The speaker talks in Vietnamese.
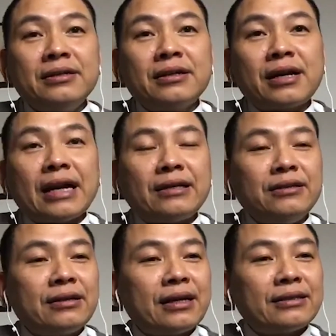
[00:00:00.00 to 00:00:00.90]
kẹt
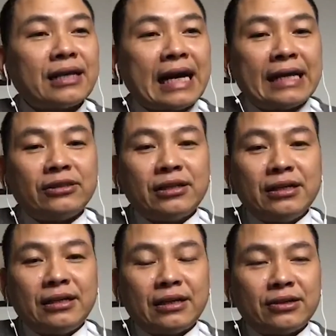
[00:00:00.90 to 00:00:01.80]
đường kẹt xá, cho
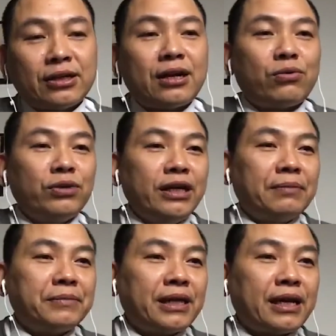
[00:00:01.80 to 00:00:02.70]
nên là nó rất là nguy
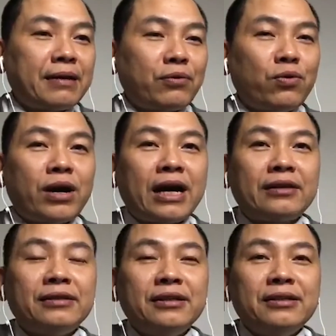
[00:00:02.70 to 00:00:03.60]
hiểm. Thì anh em cố gắng
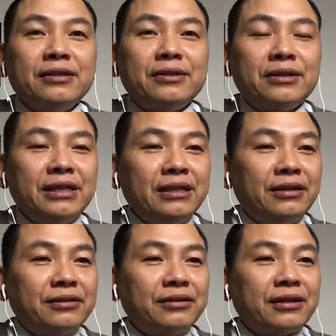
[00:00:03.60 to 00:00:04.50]
đi
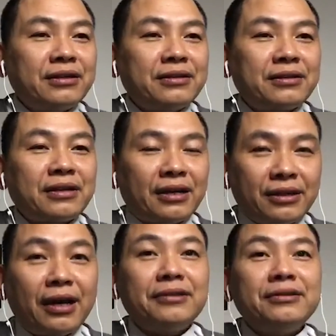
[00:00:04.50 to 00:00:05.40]
đứng cẩn
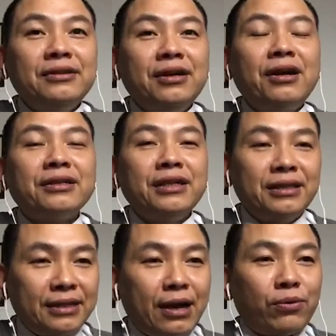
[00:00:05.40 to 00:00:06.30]
thận, nhường
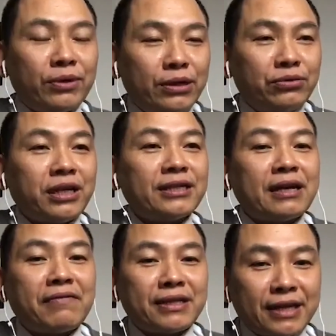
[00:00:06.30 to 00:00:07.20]
nhịn nhau nếu xảy ra
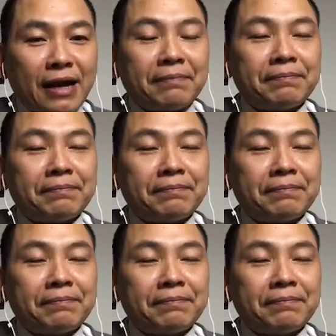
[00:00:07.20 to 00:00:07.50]
va chạm